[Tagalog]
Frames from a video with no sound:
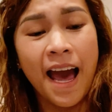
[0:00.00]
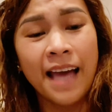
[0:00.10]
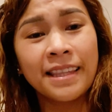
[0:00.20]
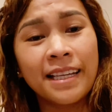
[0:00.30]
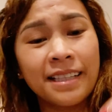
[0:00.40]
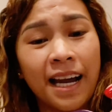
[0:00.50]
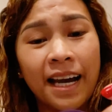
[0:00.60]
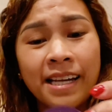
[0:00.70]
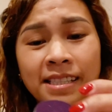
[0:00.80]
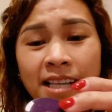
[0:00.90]
And then
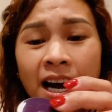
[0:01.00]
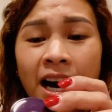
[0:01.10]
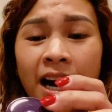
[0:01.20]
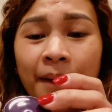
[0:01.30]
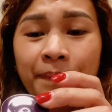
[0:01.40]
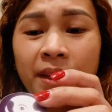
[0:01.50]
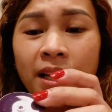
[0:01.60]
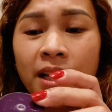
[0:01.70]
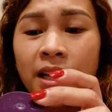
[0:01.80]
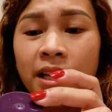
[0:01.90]
guys, um,
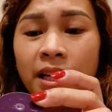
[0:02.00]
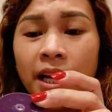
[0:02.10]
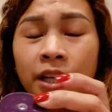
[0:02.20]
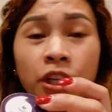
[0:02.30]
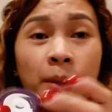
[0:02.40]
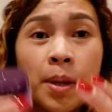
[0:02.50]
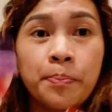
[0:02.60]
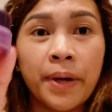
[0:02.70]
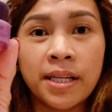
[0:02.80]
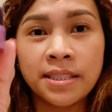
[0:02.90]
ito
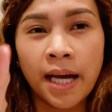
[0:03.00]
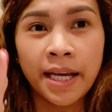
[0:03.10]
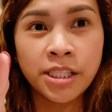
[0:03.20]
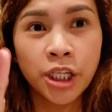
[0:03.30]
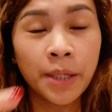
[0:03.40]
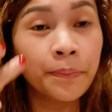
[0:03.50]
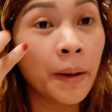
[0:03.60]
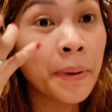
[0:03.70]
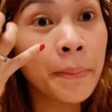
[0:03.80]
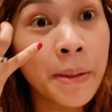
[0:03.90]
naman para sa ice cream.
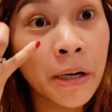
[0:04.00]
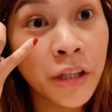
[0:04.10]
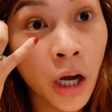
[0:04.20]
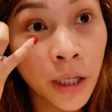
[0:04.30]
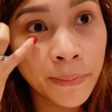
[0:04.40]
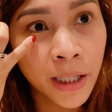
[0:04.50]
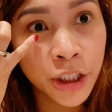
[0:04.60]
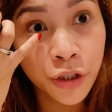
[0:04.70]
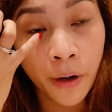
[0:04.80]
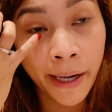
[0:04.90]
Kapag mayroon daw kayong mga
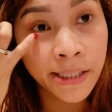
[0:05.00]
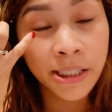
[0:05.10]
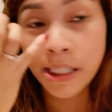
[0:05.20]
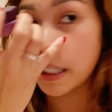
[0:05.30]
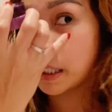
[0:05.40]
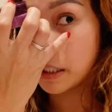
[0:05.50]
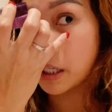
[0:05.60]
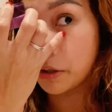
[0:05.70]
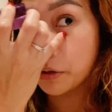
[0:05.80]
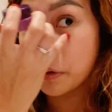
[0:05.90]
dry skin
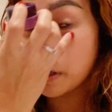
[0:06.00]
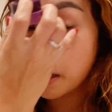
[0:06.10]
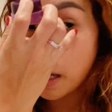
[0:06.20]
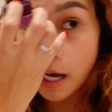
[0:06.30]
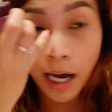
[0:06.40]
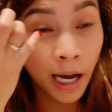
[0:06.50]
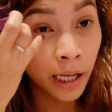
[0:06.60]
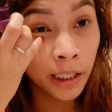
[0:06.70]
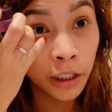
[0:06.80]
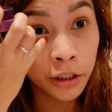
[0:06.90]
daw yung, uh,
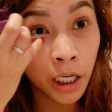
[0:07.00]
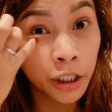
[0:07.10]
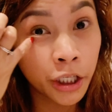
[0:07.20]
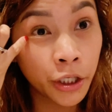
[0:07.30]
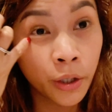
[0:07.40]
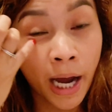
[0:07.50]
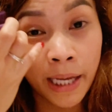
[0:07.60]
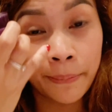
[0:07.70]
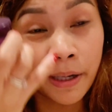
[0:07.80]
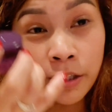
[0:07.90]
lalo-lalo na yung
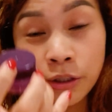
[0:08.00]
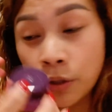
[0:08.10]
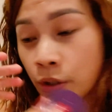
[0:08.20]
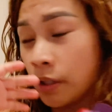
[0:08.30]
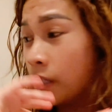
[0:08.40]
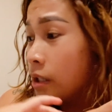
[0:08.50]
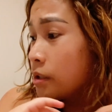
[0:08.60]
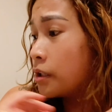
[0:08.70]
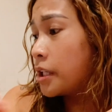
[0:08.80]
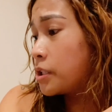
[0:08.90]
eye bag nyo.
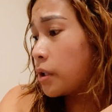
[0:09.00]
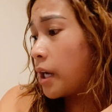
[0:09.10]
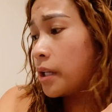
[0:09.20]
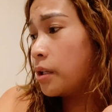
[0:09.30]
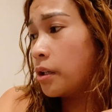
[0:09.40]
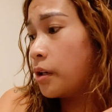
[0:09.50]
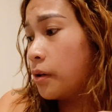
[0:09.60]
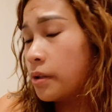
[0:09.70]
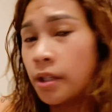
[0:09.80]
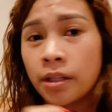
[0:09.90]
No, no, it's okay. No, no, no.
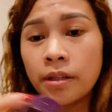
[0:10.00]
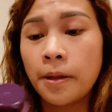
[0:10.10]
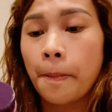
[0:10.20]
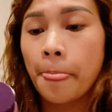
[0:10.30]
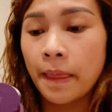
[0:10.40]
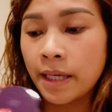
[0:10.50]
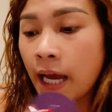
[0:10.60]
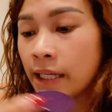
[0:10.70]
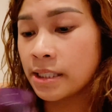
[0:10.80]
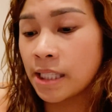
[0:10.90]
Not,
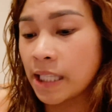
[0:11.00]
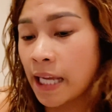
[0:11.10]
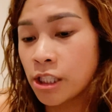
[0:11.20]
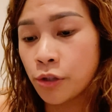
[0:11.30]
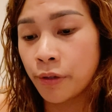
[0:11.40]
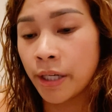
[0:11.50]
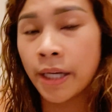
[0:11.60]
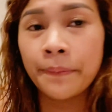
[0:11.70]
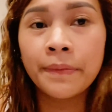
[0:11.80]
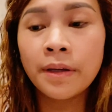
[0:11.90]
yeah, it's not ice
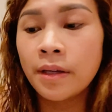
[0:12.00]
cream.